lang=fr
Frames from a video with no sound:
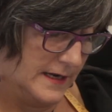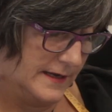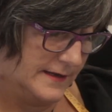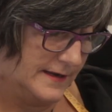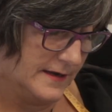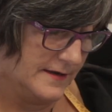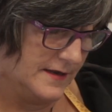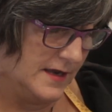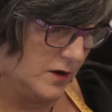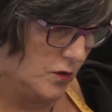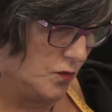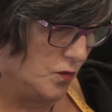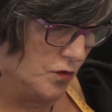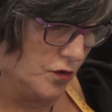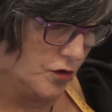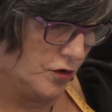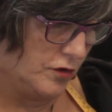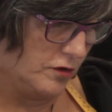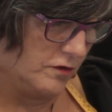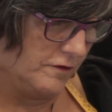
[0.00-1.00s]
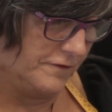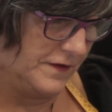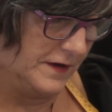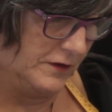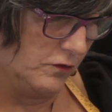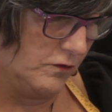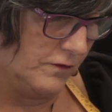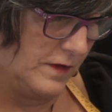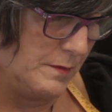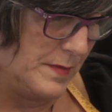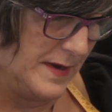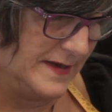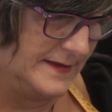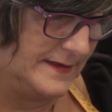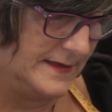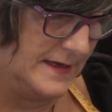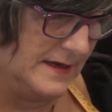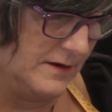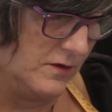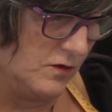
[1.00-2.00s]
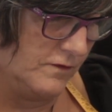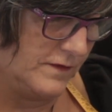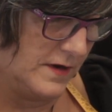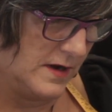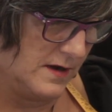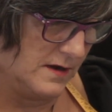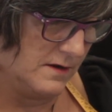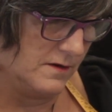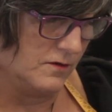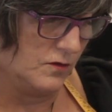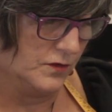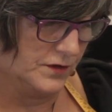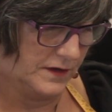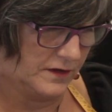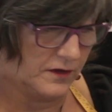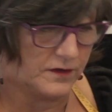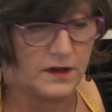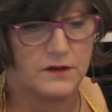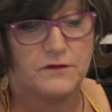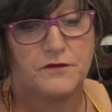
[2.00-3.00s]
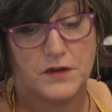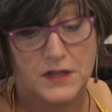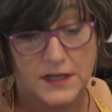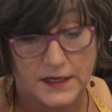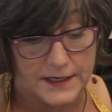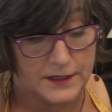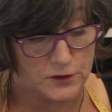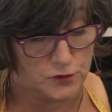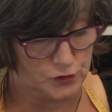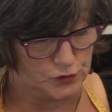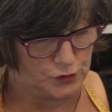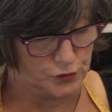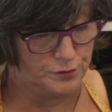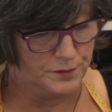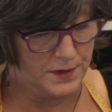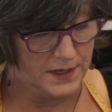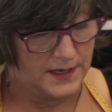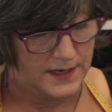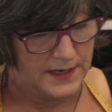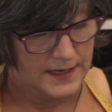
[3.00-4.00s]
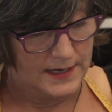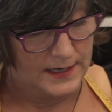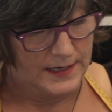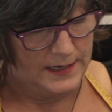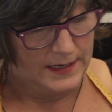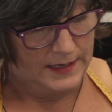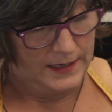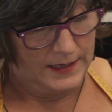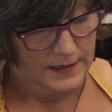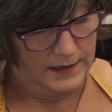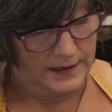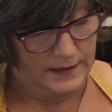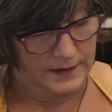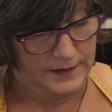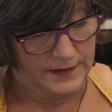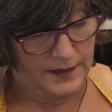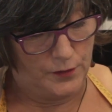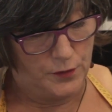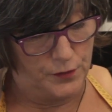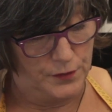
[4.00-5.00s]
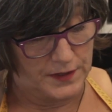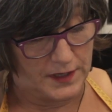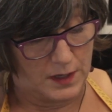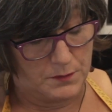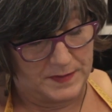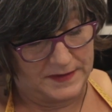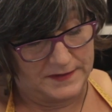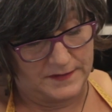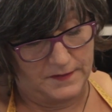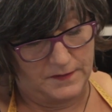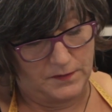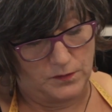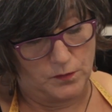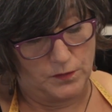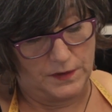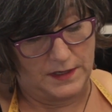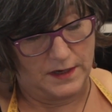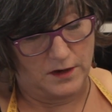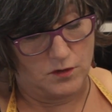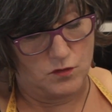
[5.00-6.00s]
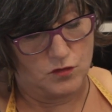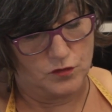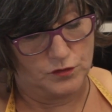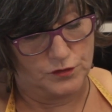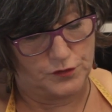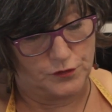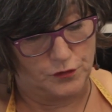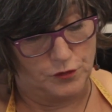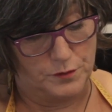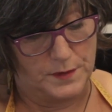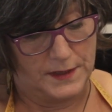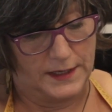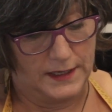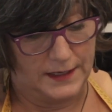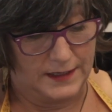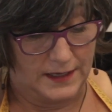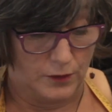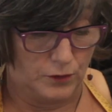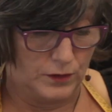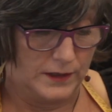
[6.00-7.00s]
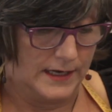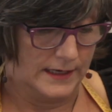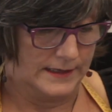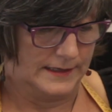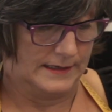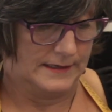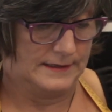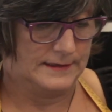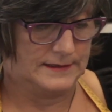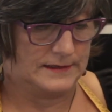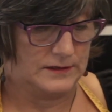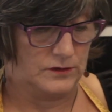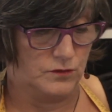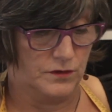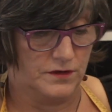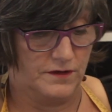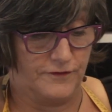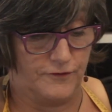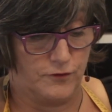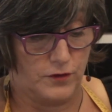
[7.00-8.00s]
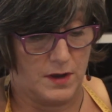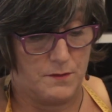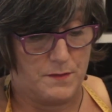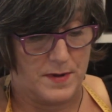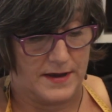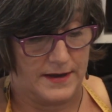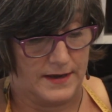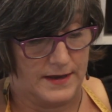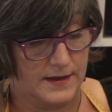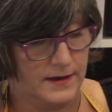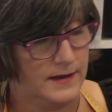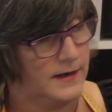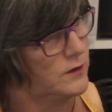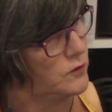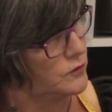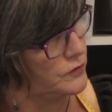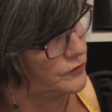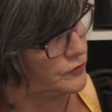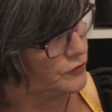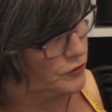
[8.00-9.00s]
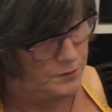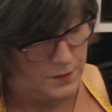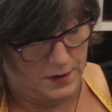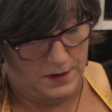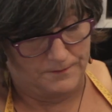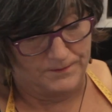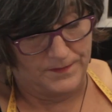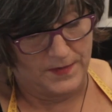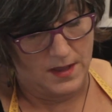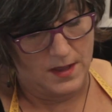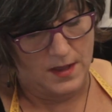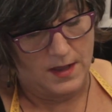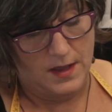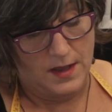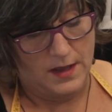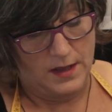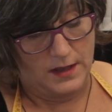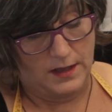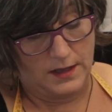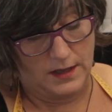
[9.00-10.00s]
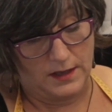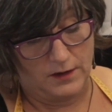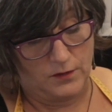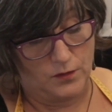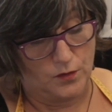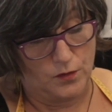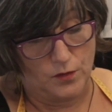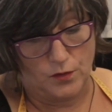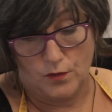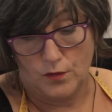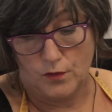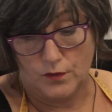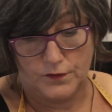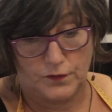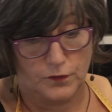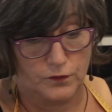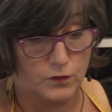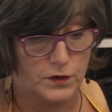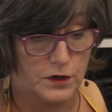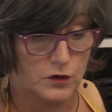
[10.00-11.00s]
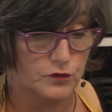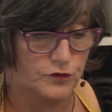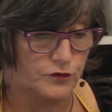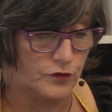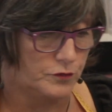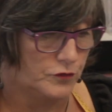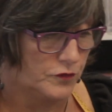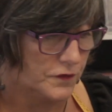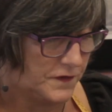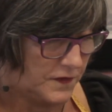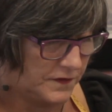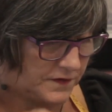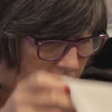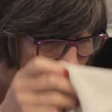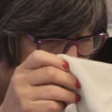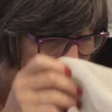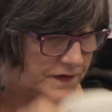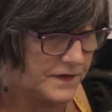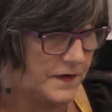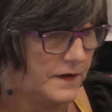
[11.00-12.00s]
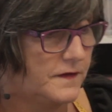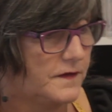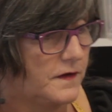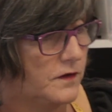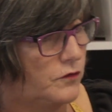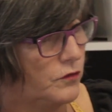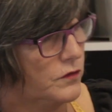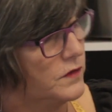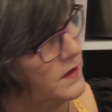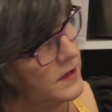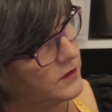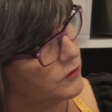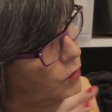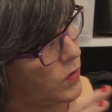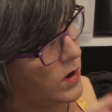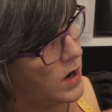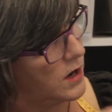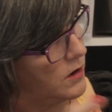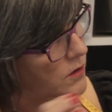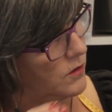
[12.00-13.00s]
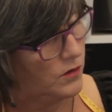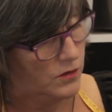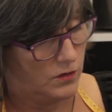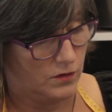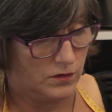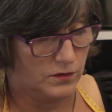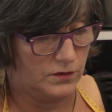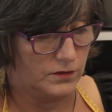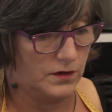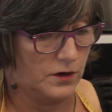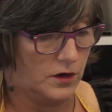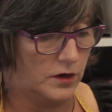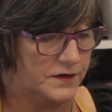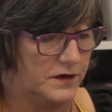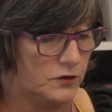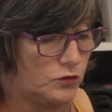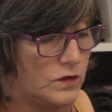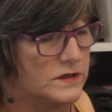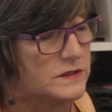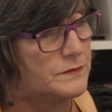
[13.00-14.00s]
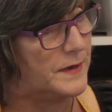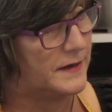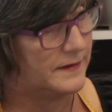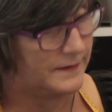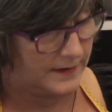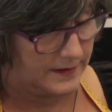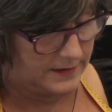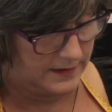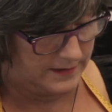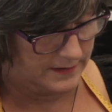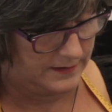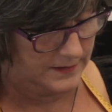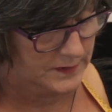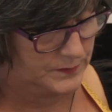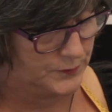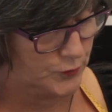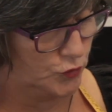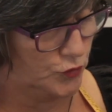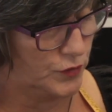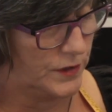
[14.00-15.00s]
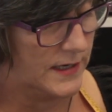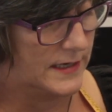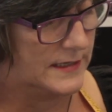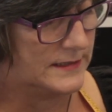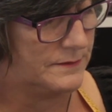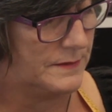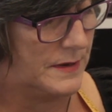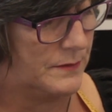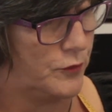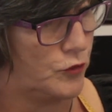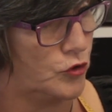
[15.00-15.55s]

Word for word: la dernière longueur. En fait, on va passer, on, va, on est en train de finir les costumes. Euh, il y a eu une répétition hier en costume et il y a eu de la casse. Donc il faut réparer les costumes. Et euh, ce sont les costumes de Set and Reset. C'est une des trois, un des trois spectacles qui se produira la semaine